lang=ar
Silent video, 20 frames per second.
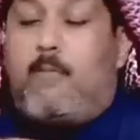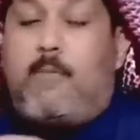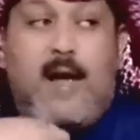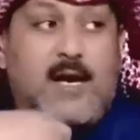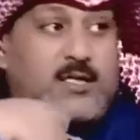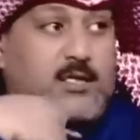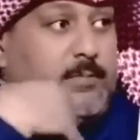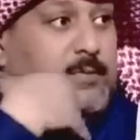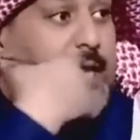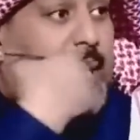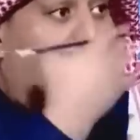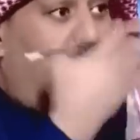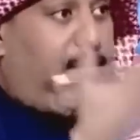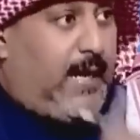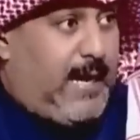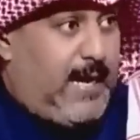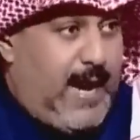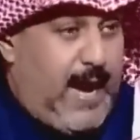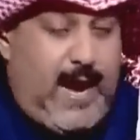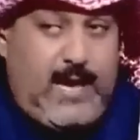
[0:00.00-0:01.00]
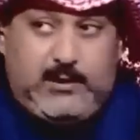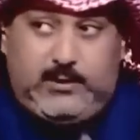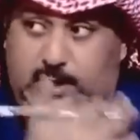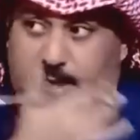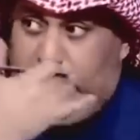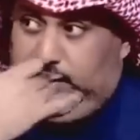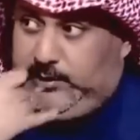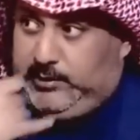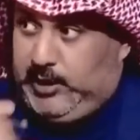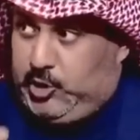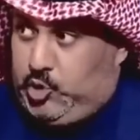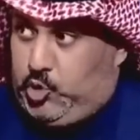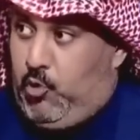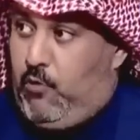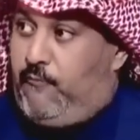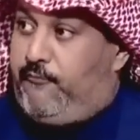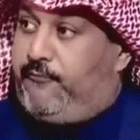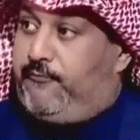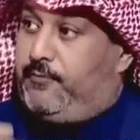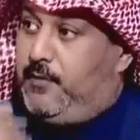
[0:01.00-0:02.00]
هو بلازم تاخذ راي احد انت
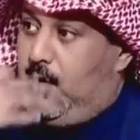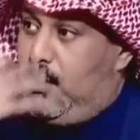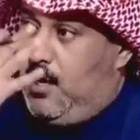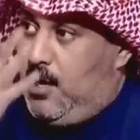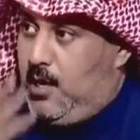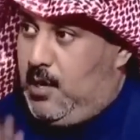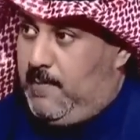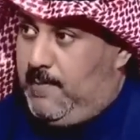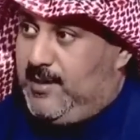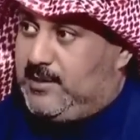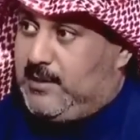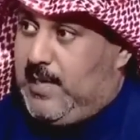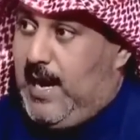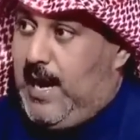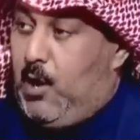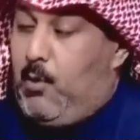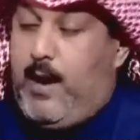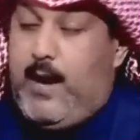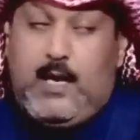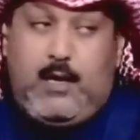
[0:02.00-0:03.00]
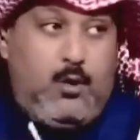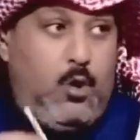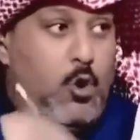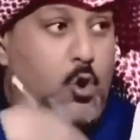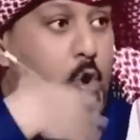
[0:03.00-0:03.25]
شوف المصلحه وين